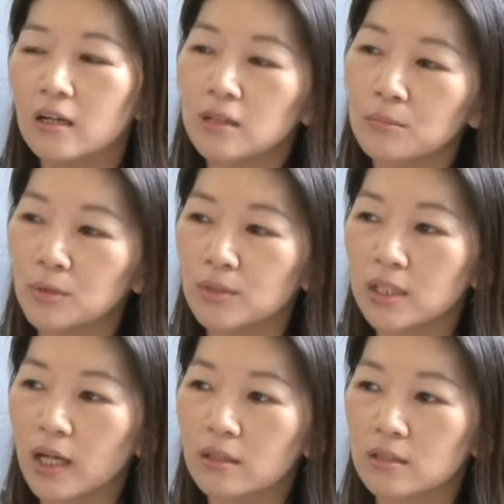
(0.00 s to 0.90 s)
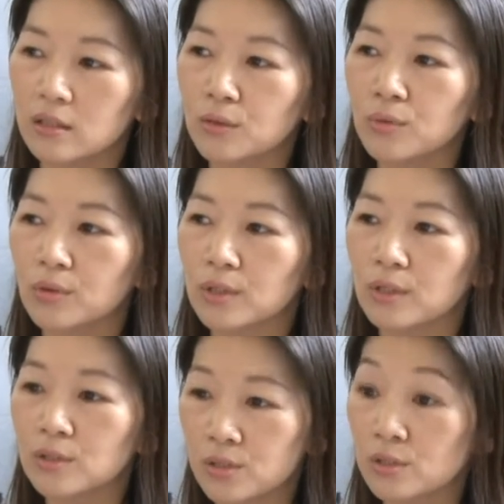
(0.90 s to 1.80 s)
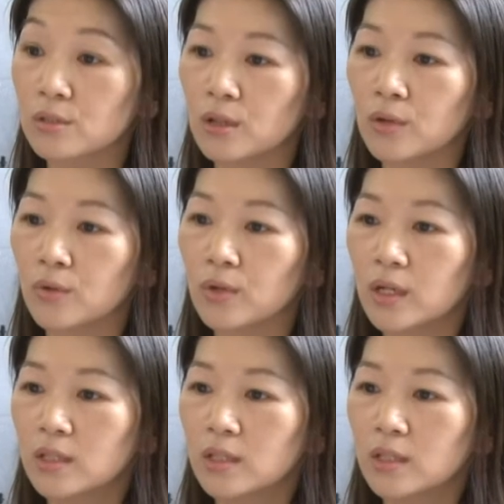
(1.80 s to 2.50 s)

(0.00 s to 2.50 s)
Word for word: 那么我在德国的时候，